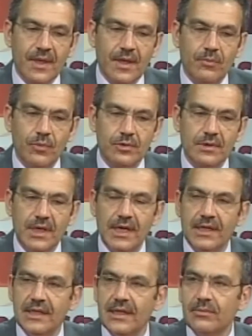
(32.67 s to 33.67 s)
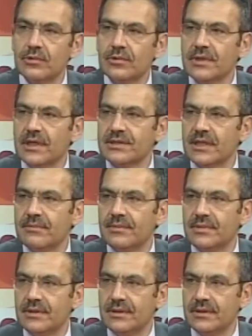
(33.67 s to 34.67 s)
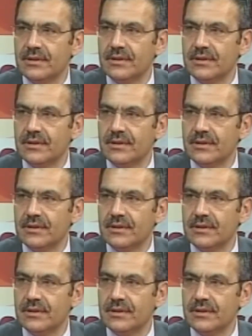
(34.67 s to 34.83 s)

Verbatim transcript: Mutlu Aile Mutlu Yaşam e, evet.